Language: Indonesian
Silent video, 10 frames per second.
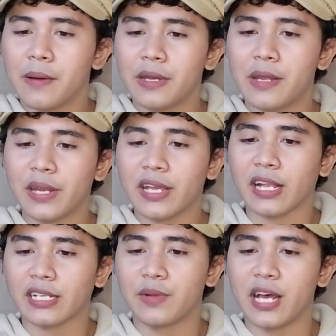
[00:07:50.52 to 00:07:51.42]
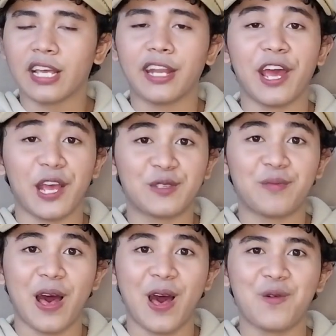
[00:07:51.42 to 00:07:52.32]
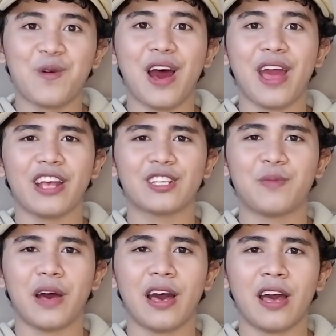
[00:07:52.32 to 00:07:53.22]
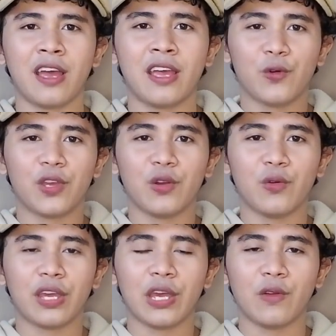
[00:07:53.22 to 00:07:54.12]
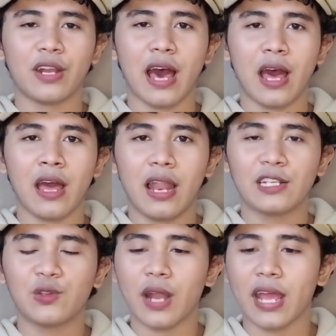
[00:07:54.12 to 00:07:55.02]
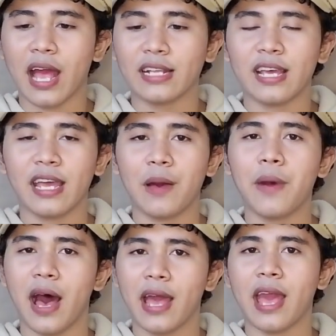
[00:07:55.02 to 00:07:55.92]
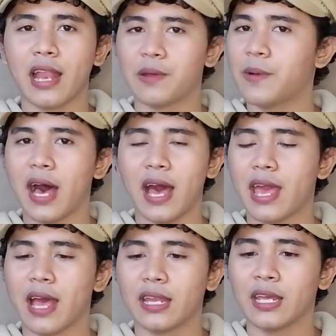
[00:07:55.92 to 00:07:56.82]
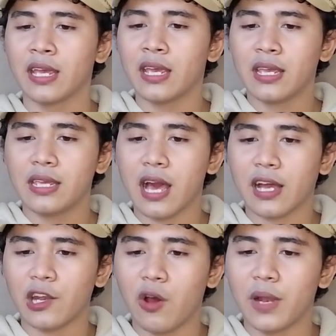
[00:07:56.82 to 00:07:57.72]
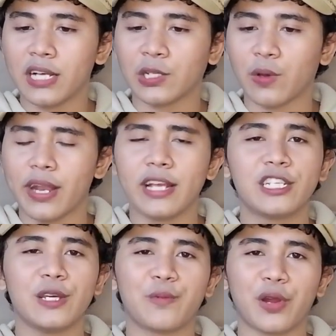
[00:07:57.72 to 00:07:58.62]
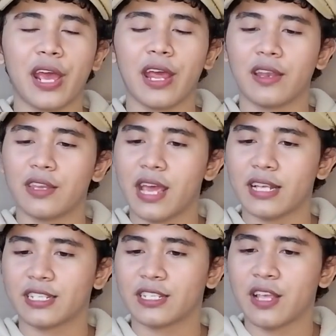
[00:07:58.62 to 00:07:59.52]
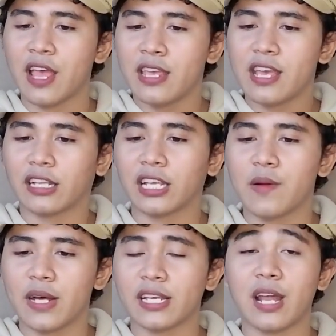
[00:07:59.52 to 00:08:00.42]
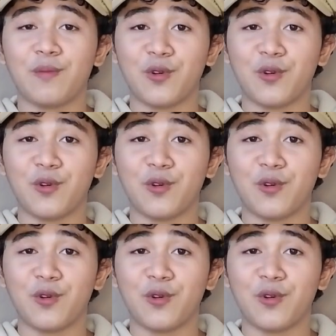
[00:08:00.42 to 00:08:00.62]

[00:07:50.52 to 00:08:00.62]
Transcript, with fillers: Di peringkat ke-11 ada Espa. Wah, Espa, Ruki-Ruki udah langsung naik aja ya. Bahaya nih, bahaya nih. Yang ke-12 itu ada Jipren. Yes. Yang ke-13 ada